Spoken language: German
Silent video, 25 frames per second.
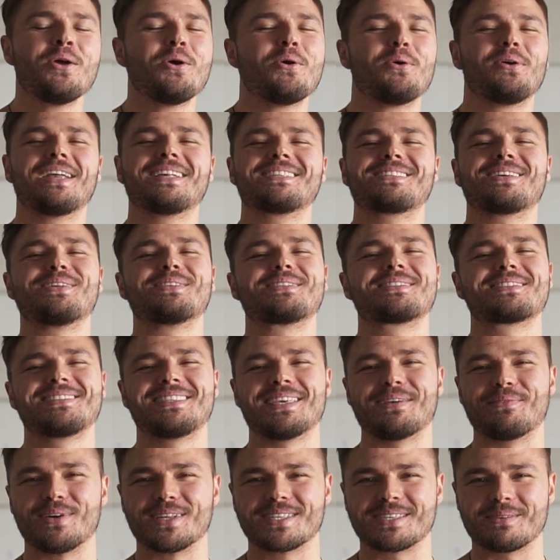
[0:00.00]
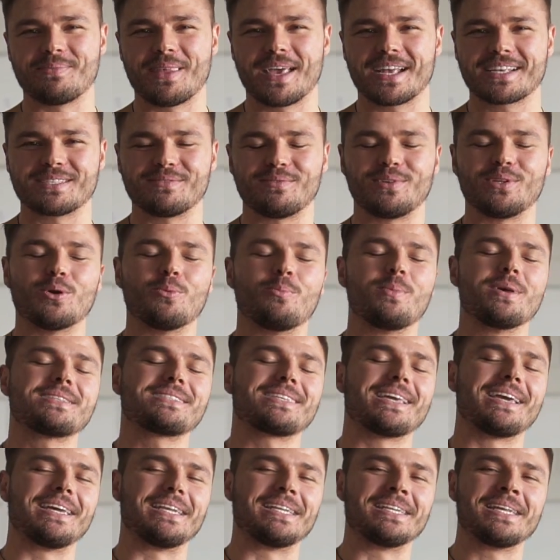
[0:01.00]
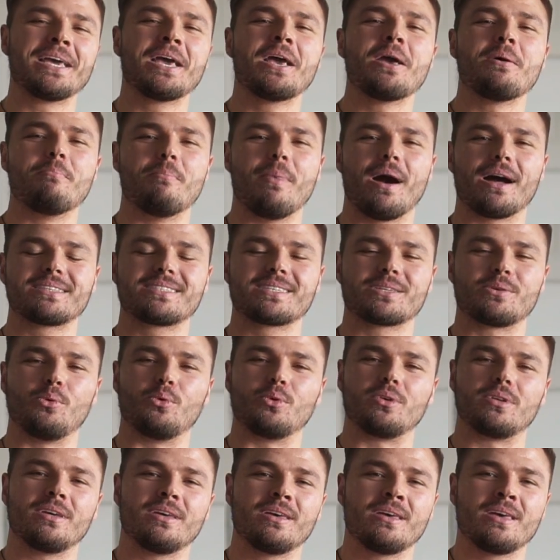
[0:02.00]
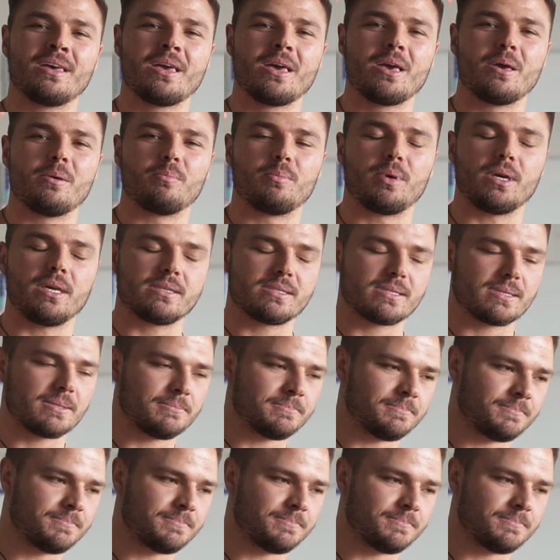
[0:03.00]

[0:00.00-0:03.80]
Und ansonsten sehen wir uns im nächsten Video. Bis dahin, macht's gut. Peace.